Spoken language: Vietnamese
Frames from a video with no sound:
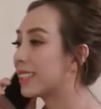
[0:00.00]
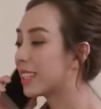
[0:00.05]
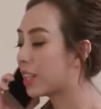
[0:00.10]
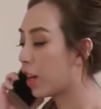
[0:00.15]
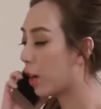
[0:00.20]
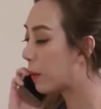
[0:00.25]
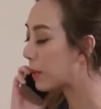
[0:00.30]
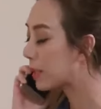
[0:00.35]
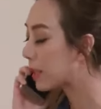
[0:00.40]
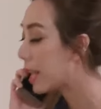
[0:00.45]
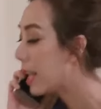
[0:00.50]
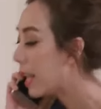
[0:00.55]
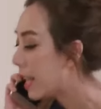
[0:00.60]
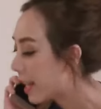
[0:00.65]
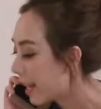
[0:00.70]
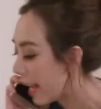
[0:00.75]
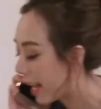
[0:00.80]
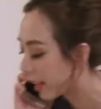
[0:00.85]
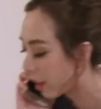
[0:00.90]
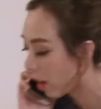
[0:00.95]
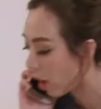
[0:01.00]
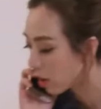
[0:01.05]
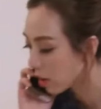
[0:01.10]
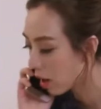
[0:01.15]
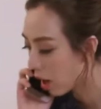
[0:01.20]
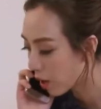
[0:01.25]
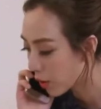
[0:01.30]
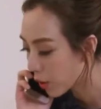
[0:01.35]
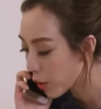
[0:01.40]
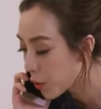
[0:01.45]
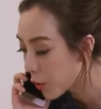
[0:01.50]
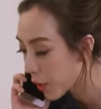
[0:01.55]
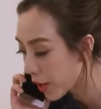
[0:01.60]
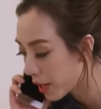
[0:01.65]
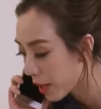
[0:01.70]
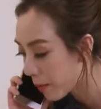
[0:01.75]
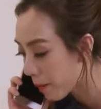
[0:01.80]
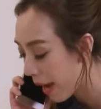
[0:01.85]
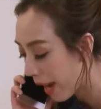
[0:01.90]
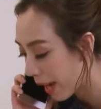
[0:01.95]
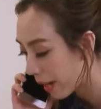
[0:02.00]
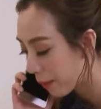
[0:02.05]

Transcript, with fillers: dạ, xin lỗi bác sĩ. Nè con, con nói chuyện với